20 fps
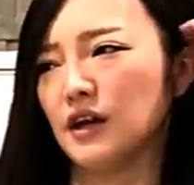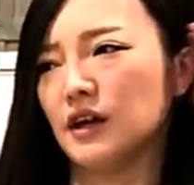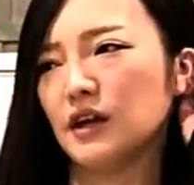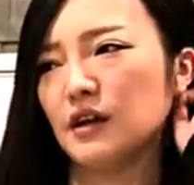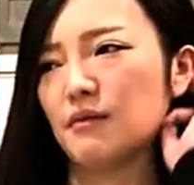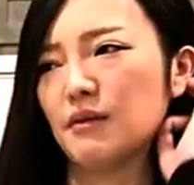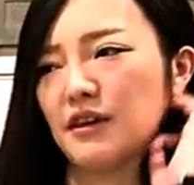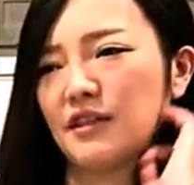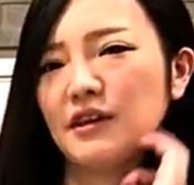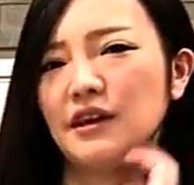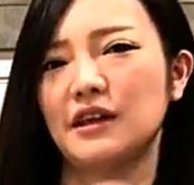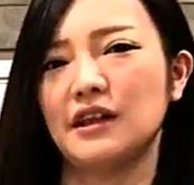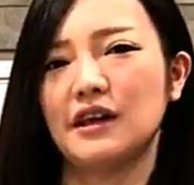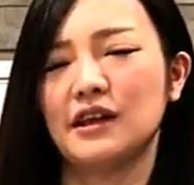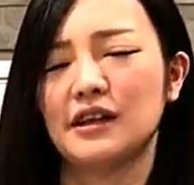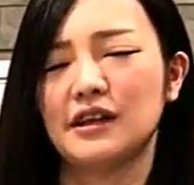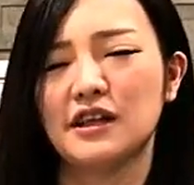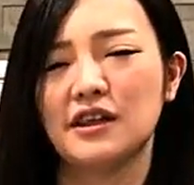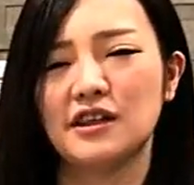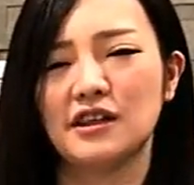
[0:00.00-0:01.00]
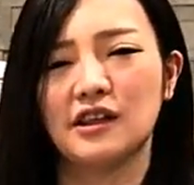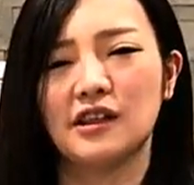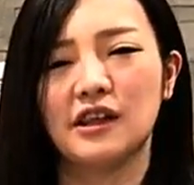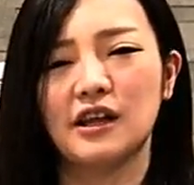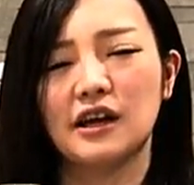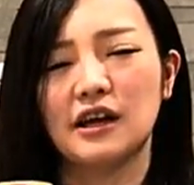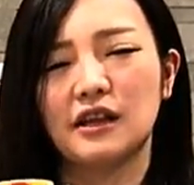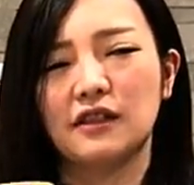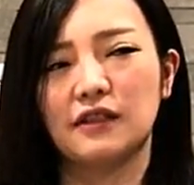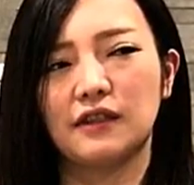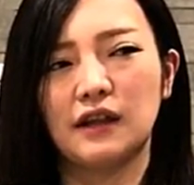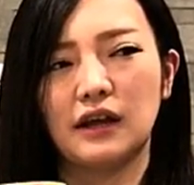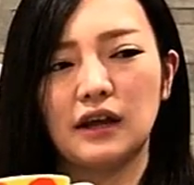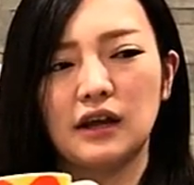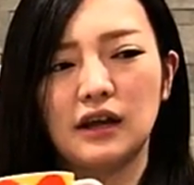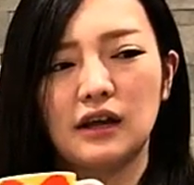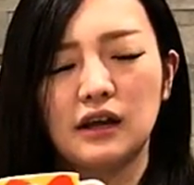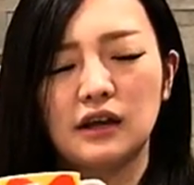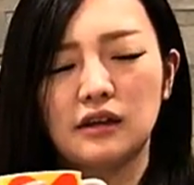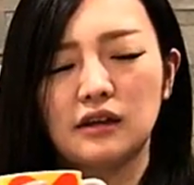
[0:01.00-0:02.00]
えー、まあ、盛大に式典があっ
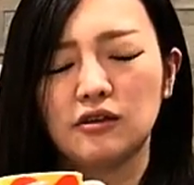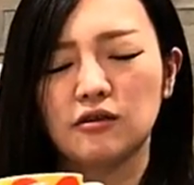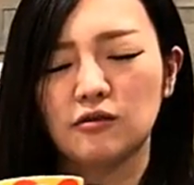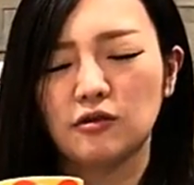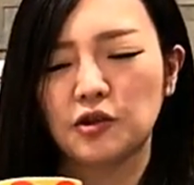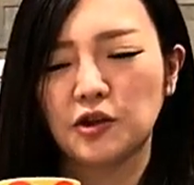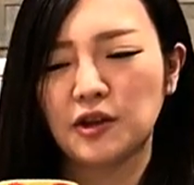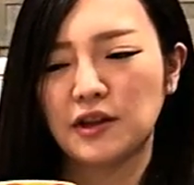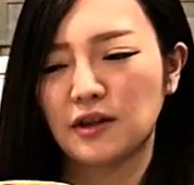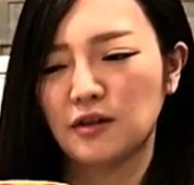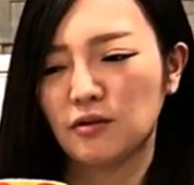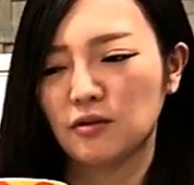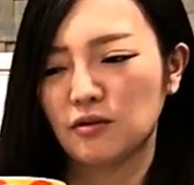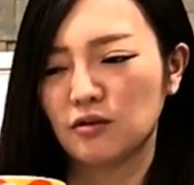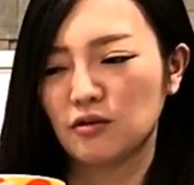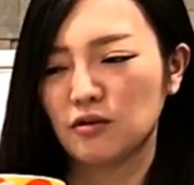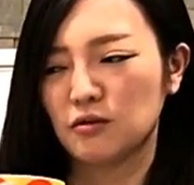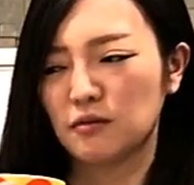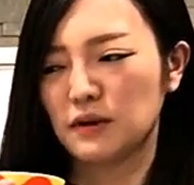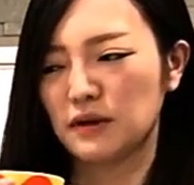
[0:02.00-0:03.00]
てでその式典の様子を、